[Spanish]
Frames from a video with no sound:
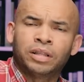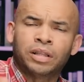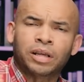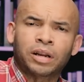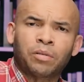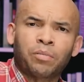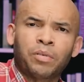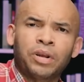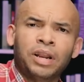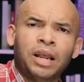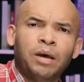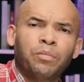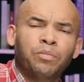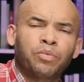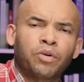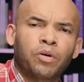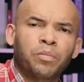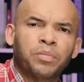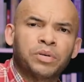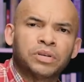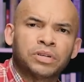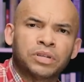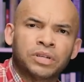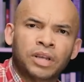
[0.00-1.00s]
termina
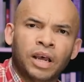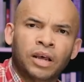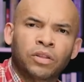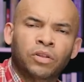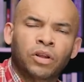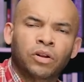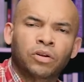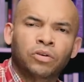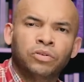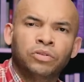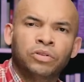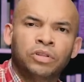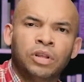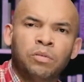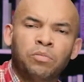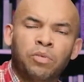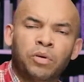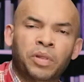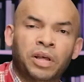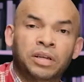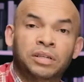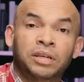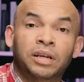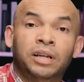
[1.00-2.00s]
propiciando algún
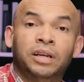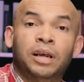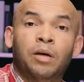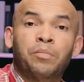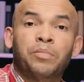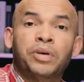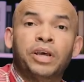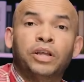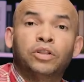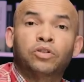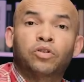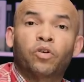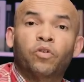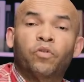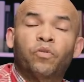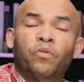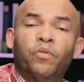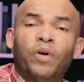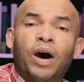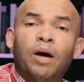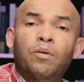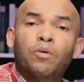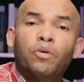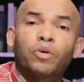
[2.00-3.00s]
tipo de acercamiento
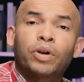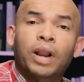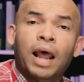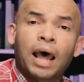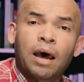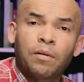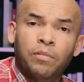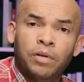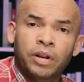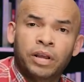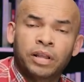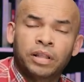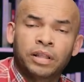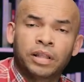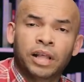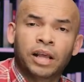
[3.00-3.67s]
favorable